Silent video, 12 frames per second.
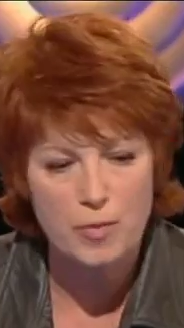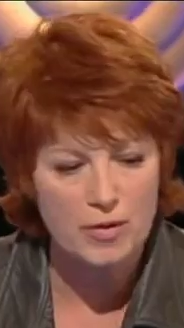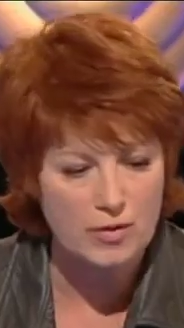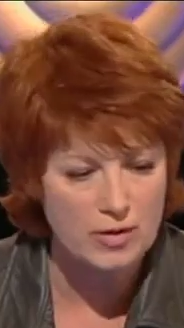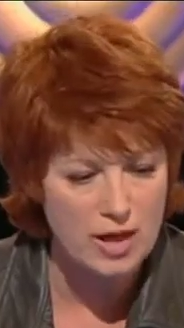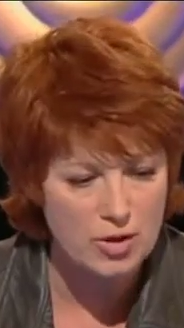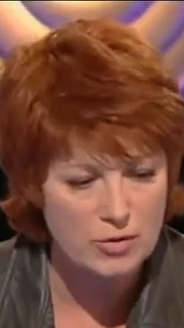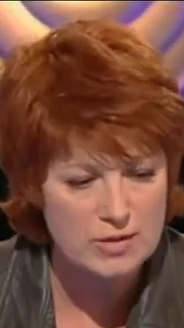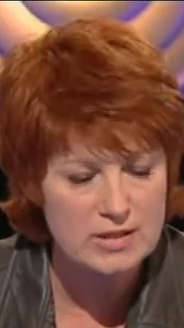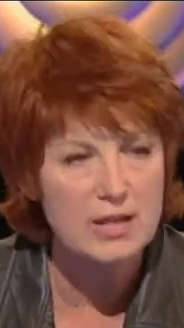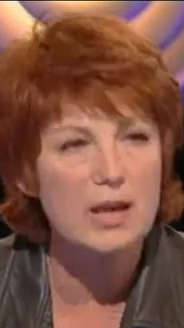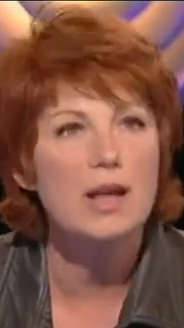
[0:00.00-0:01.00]
du personnage
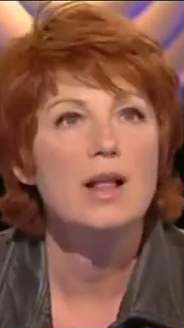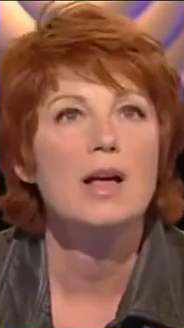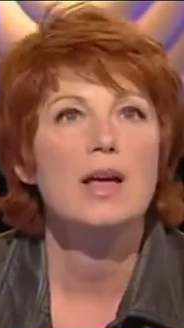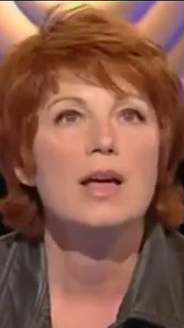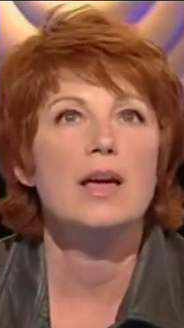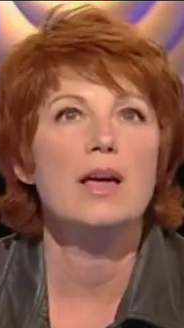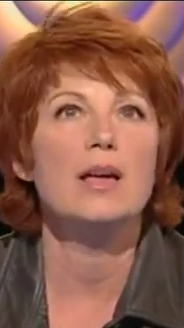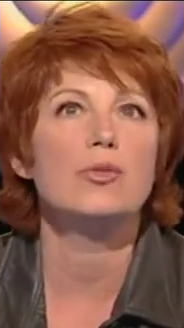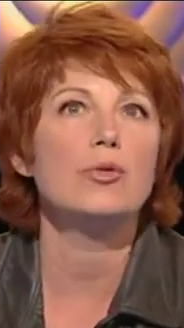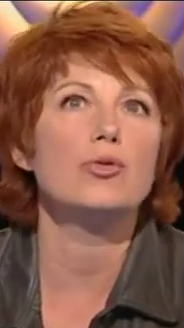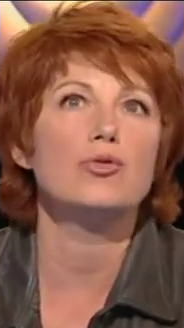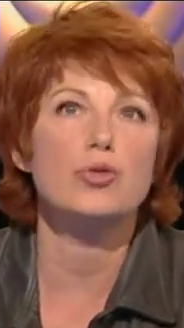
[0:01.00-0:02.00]
aussi. Et
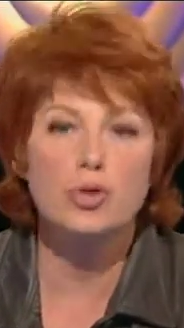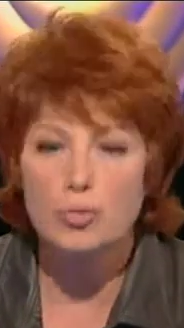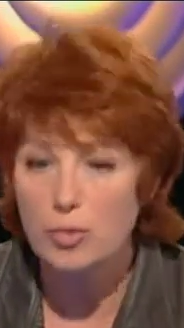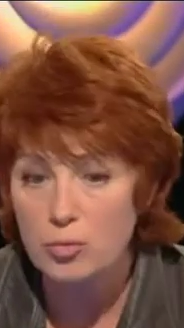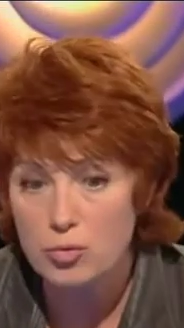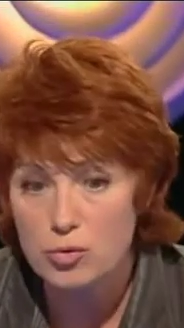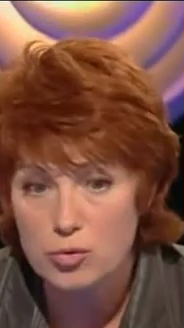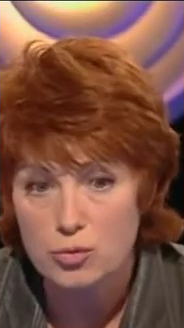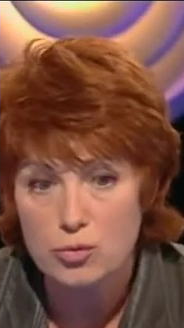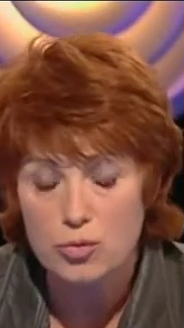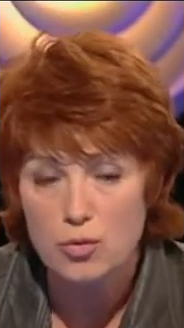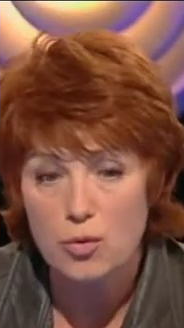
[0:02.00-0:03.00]
donc, on se documente
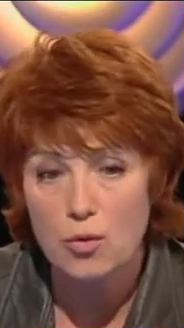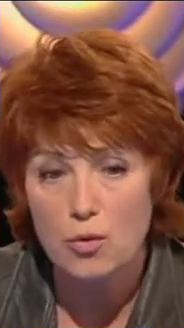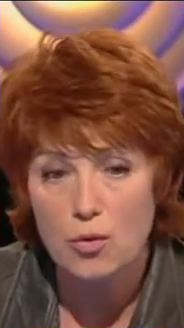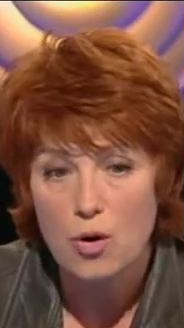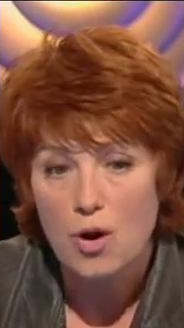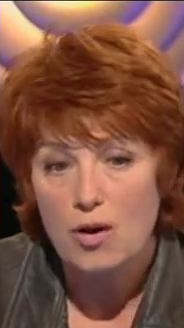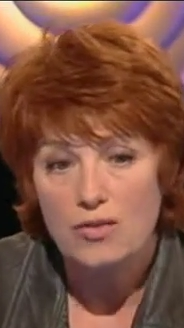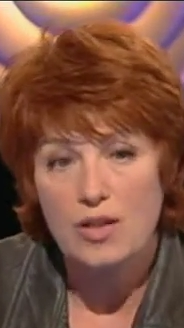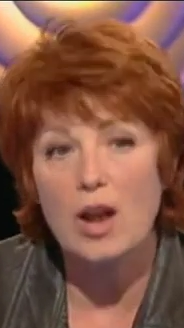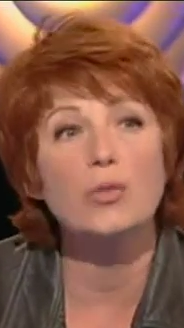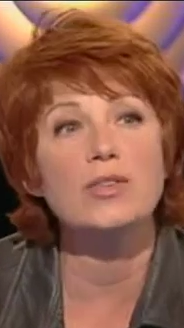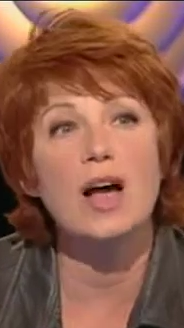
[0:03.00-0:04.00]
beaucoup. C'est un long